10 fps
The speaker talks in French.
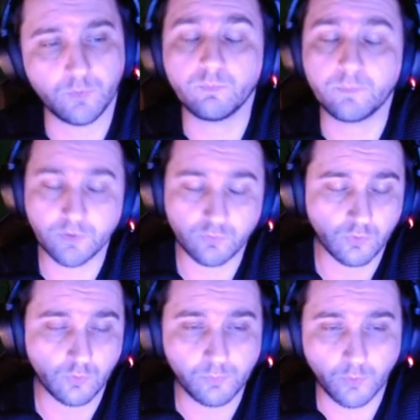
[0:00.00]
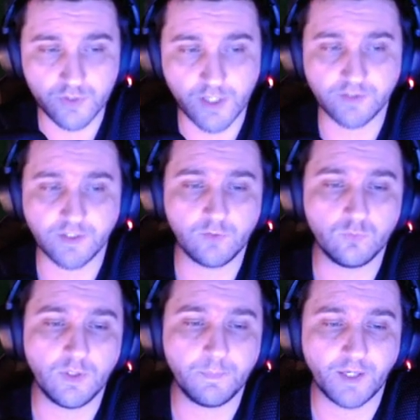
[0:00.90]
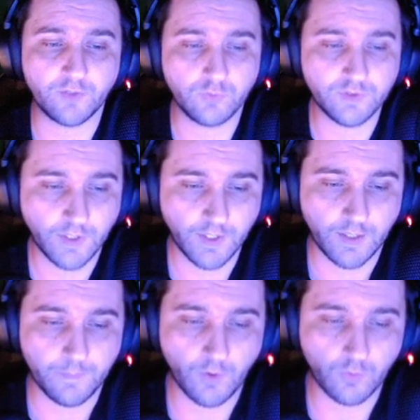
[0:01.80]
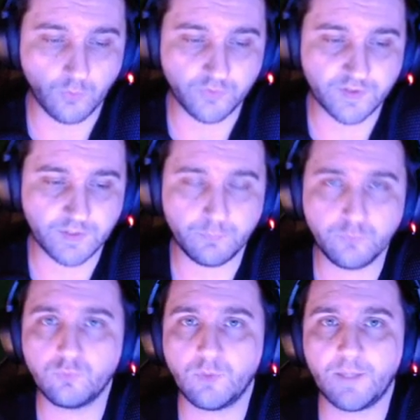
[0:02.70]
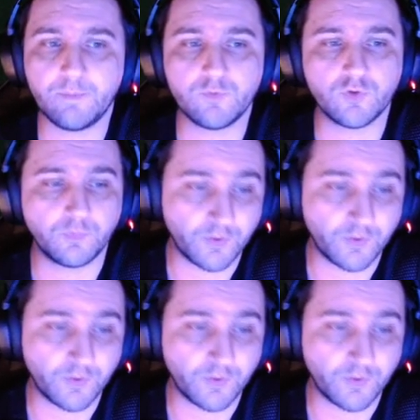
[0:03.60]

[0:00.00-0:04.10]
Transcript: Bien, sûr, le projet a été annulé par la suite, mais en gros, c'était plus ou moins la même chose.